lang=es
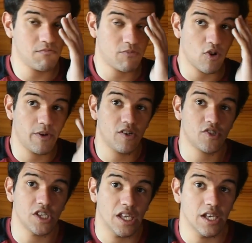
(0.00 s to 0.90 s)
por lo
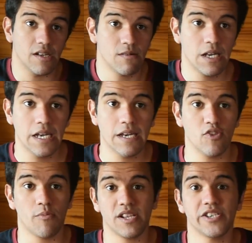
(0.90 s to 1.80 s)
menos desde
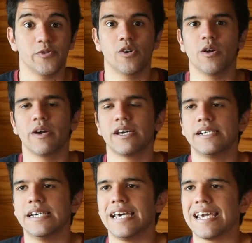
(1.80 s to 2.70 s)
2019,
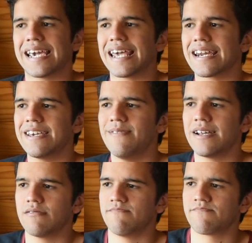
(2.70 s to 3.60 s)
que
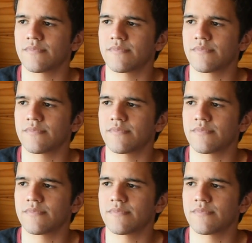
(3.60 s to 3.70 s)
River